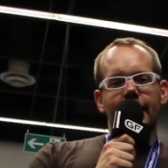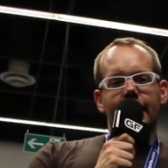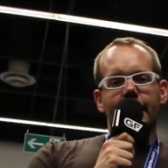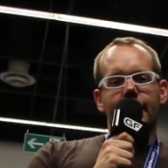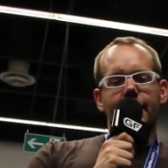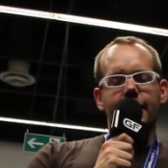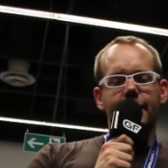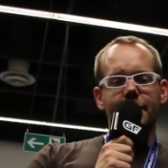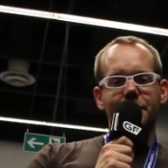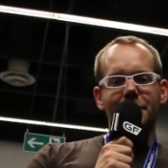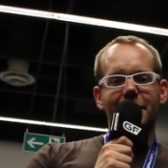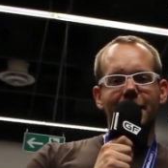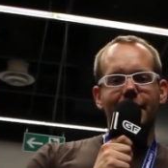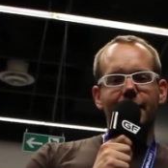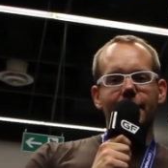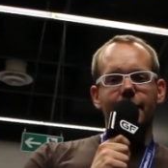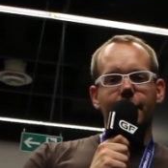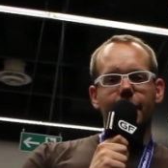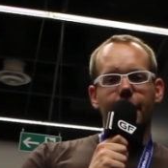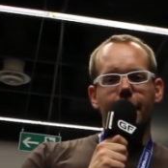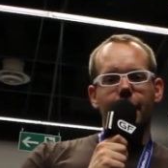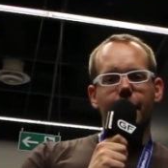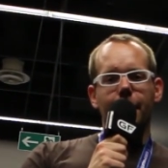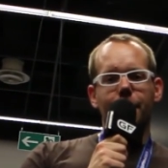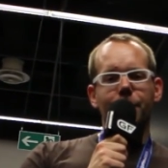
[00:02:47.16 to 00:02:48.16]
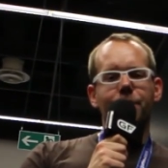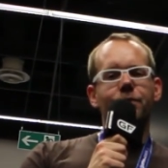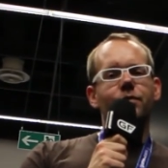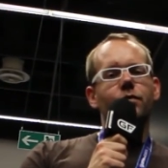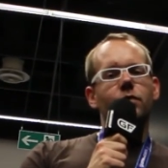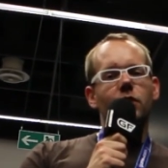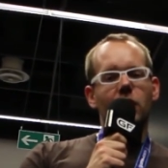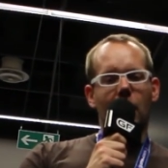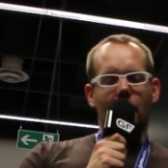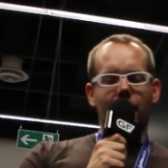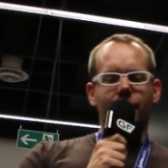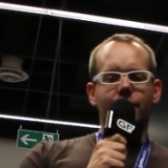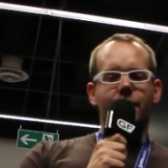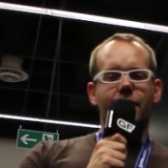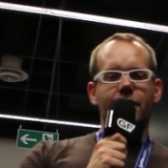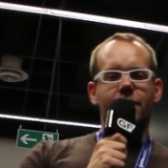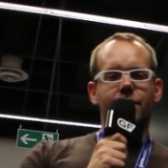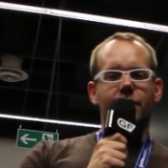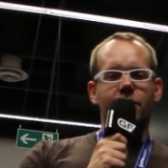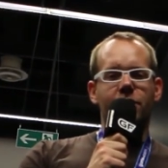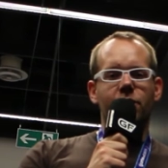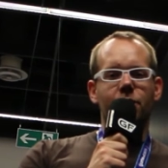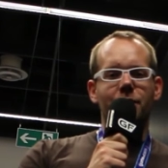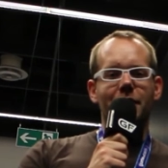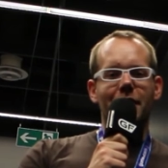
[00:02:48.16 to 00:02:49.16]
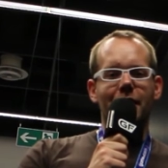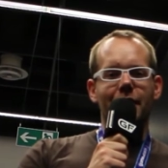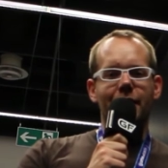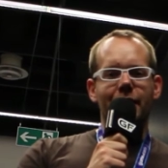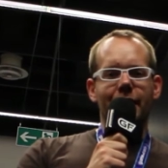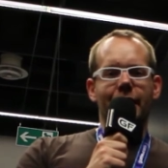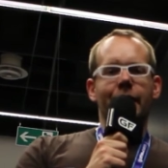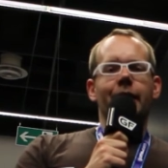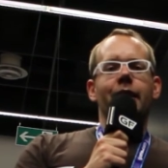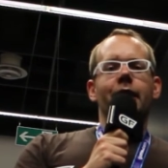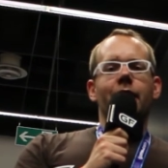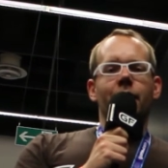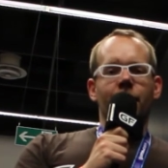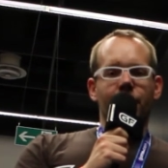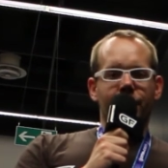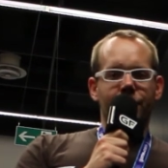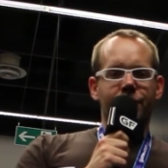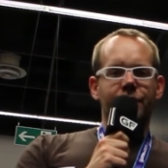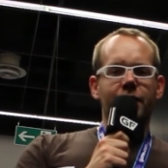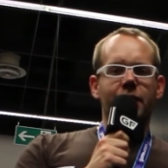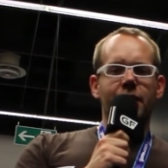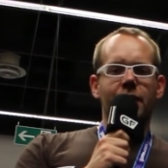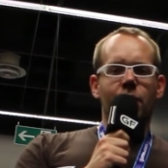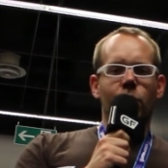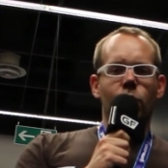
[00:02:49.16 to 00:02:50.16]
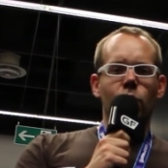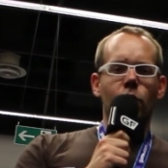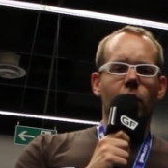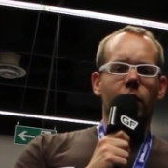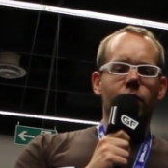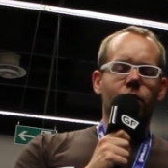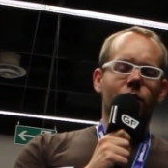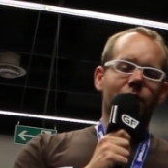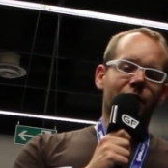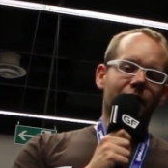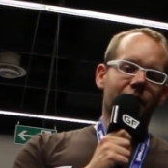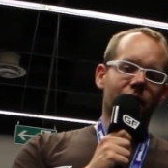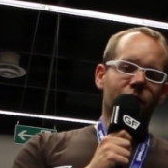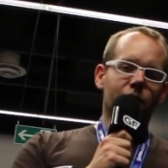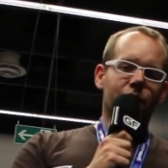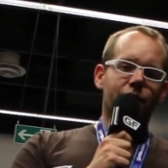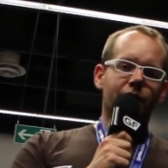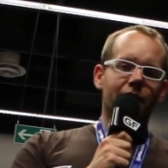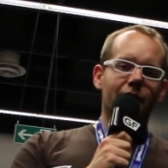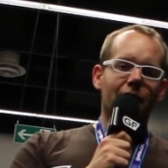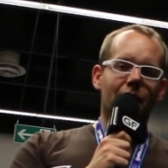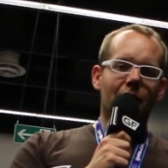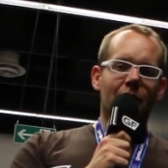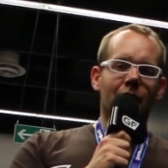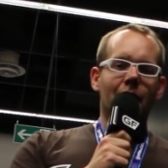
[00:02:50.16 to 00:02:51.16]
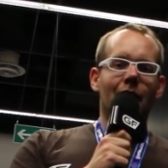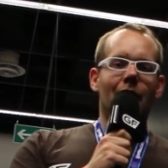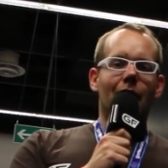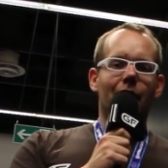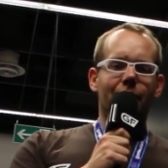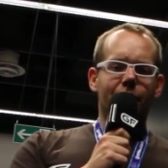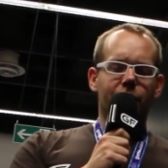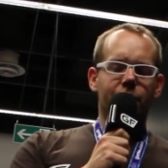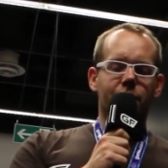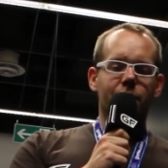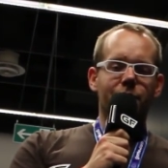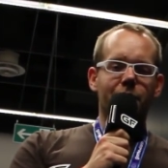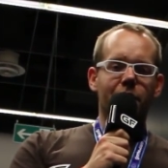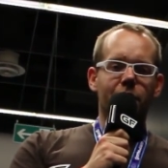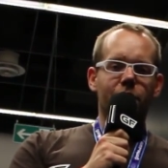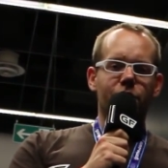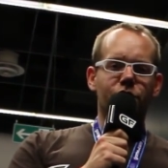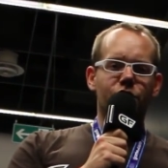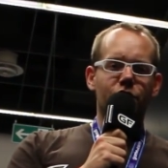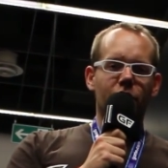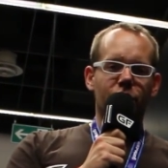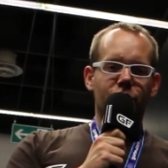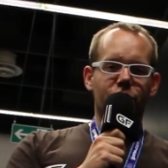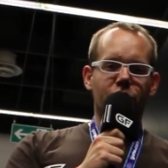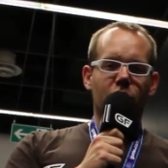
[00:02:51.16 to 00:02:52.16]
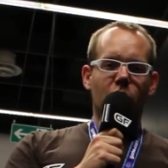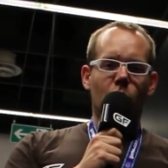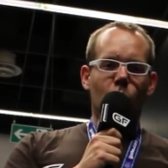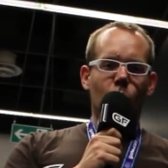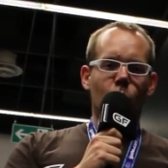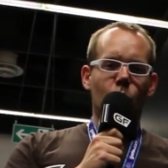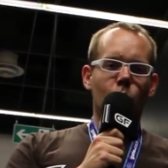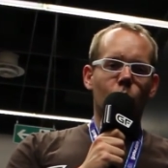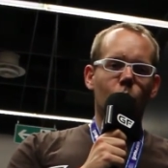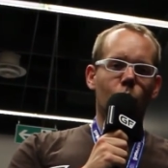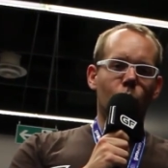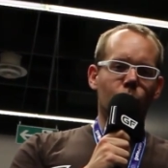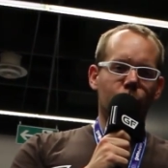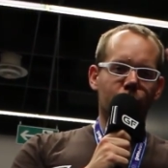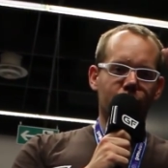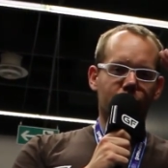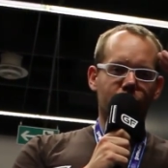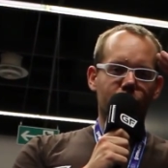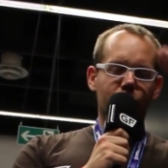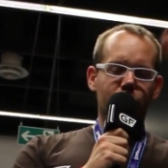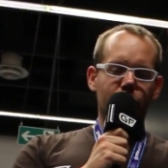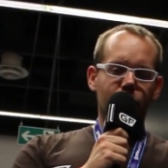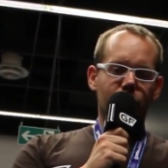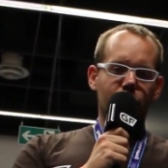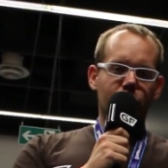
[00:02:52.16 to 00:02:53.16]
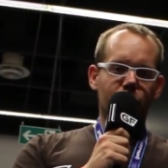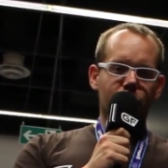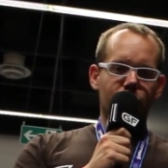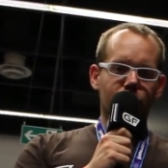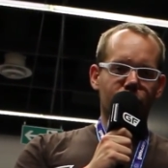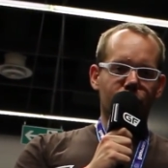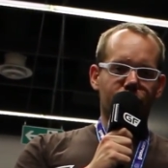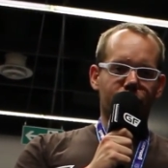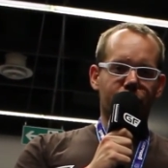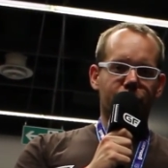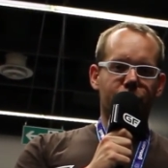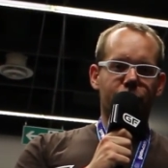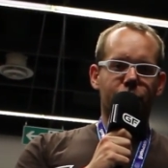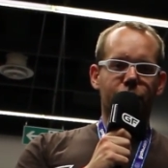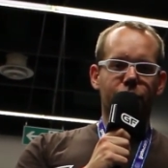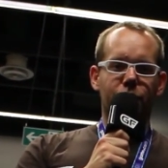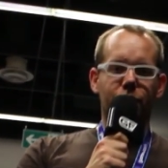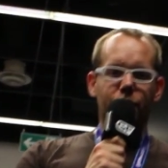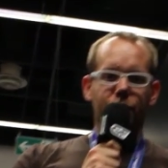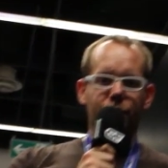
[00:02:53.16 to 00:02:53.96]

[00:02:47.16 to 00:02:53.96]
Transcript: In diesem Sinne, ähm, ja, das war's von mir. Wir hören und sehen uns wieder. Adios amigos, ciao, ciao und tschüss.